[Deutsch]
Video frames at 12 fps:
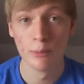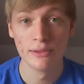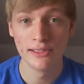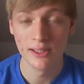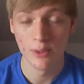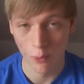
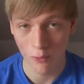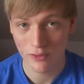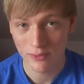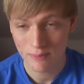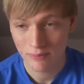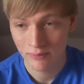
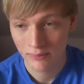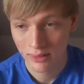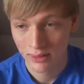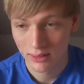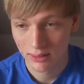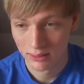musikoffen
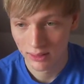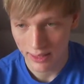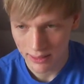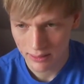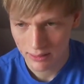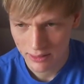äh,
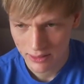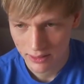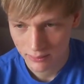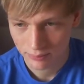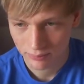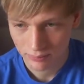eigentlich.
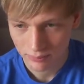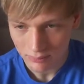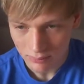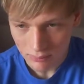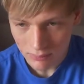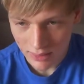
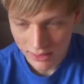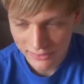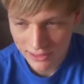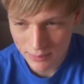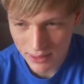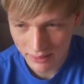
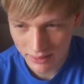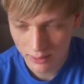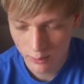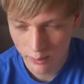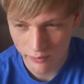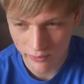Es gibt eigentlich
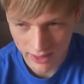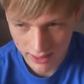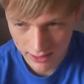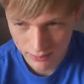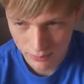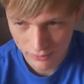nur
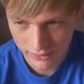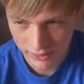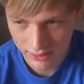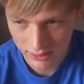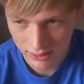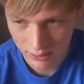wenige
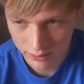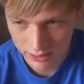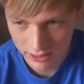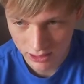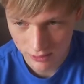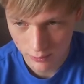Musikrichtungen,
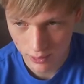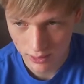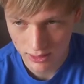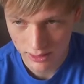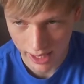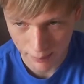die ich
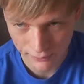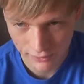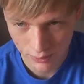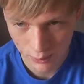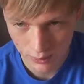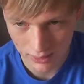wirklich
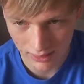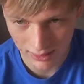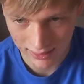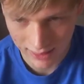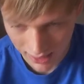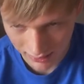absolut
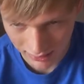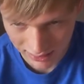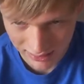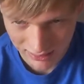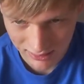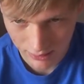gar
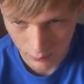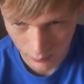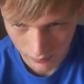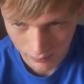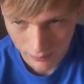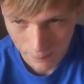nicht
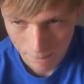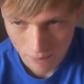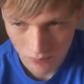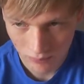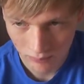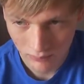höre.
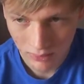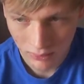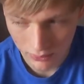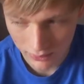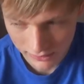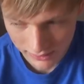
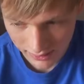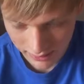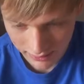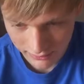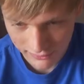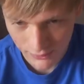Und das sind
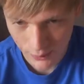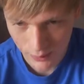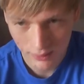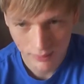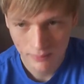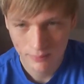eigentlich
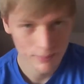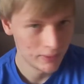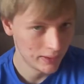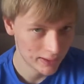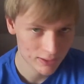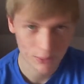so
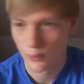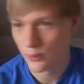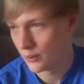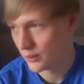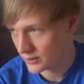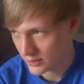
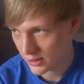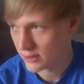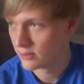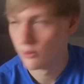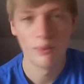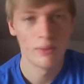Elektro,
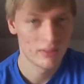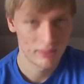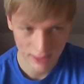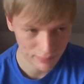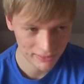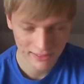Techno,
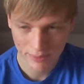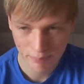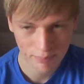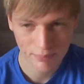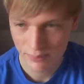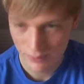Dubstep
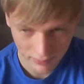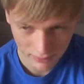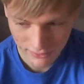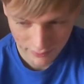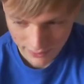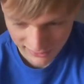und
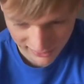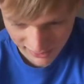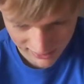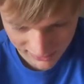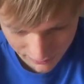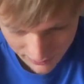sowas
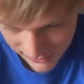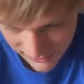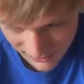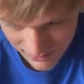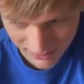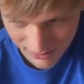halt, sowas